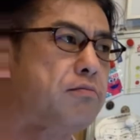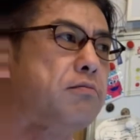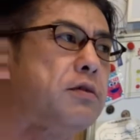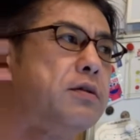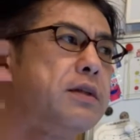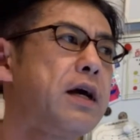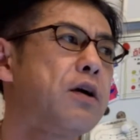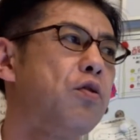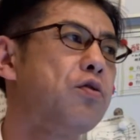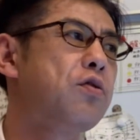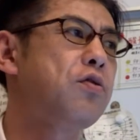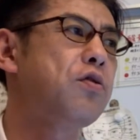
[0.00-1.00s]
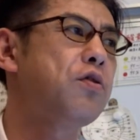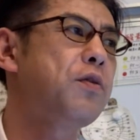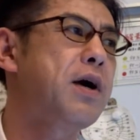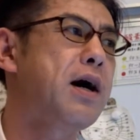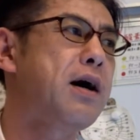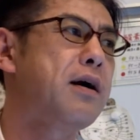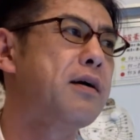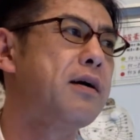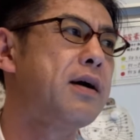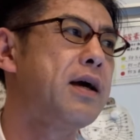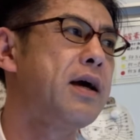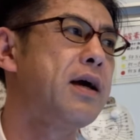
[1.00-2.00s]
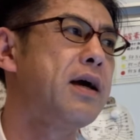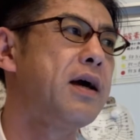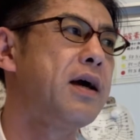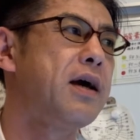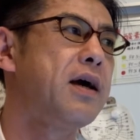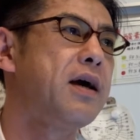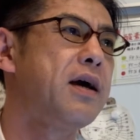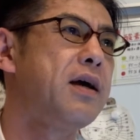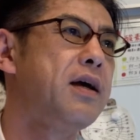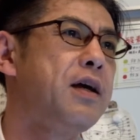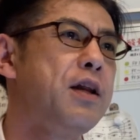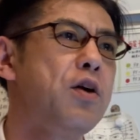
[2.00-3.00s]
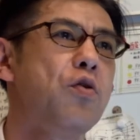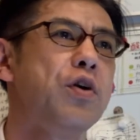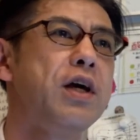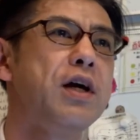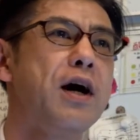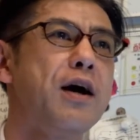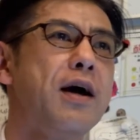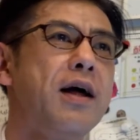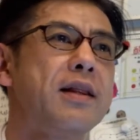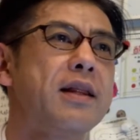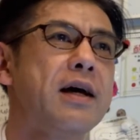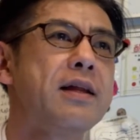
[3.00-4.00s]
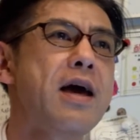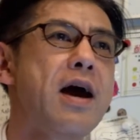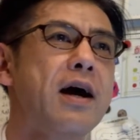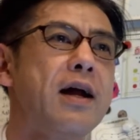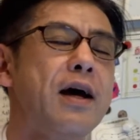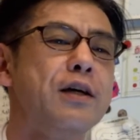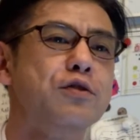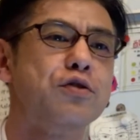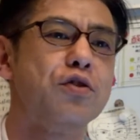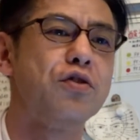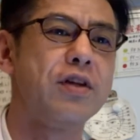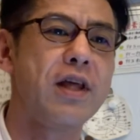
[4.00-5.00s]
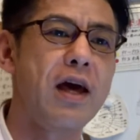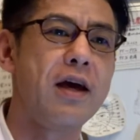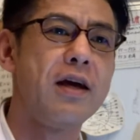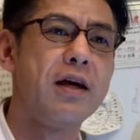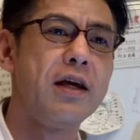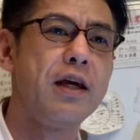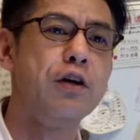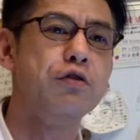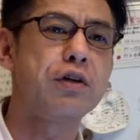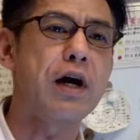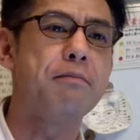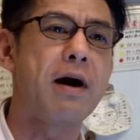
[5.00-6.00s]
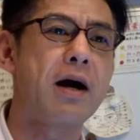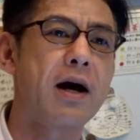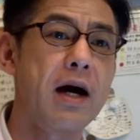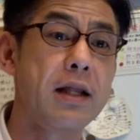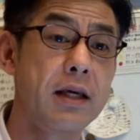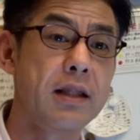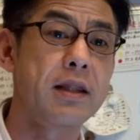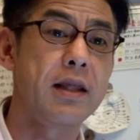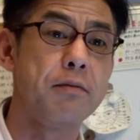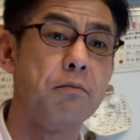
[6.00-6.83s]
で、この頃は、えー、医療費がただやからいうことで、皮膚科ばっかり行って、もう